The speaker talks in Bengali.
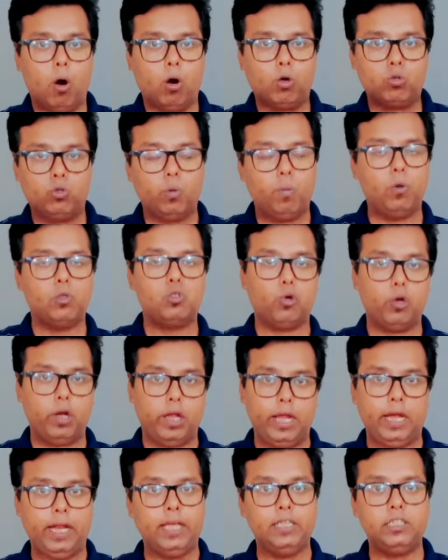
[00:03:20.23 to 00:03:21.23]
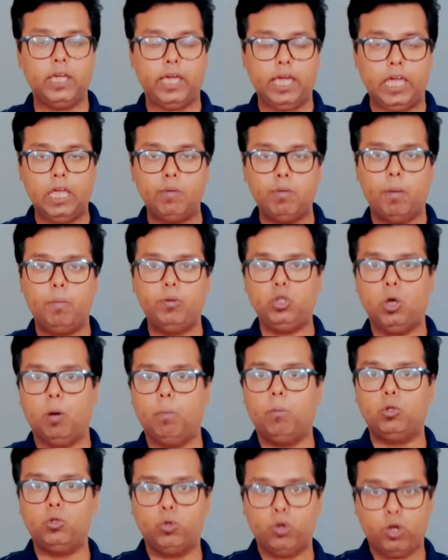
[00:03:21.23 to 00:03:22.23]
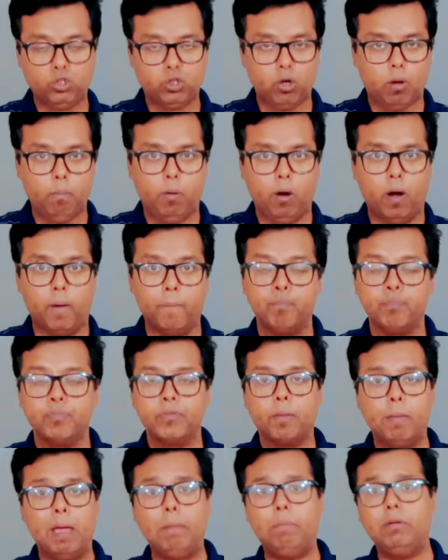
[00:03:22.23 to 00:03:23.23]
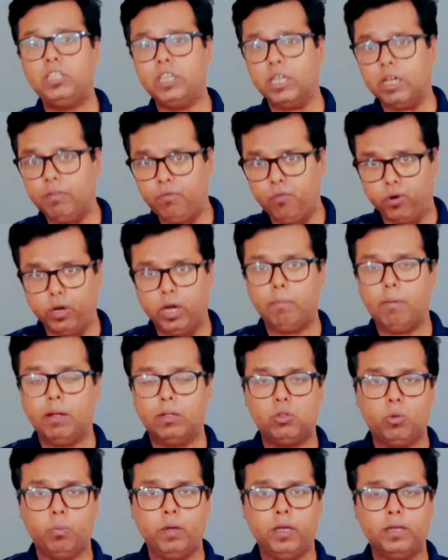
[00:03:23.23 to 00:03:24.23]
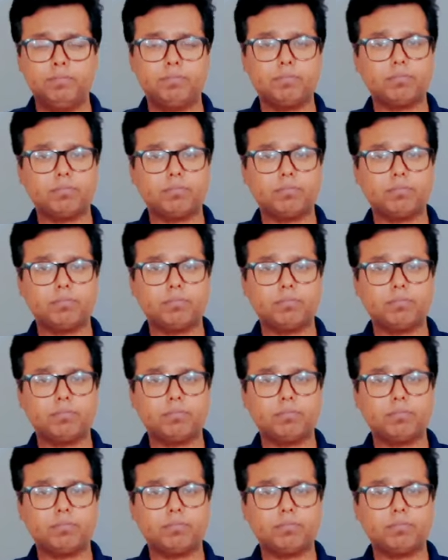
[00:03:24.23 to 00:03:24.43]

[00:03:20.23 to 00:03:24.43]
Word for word: বক্তব্য চলে এলেই যে এইভাবে সম্বর্ধনা সম্ভব মেবি সেটা ফোনের মাধ্যমে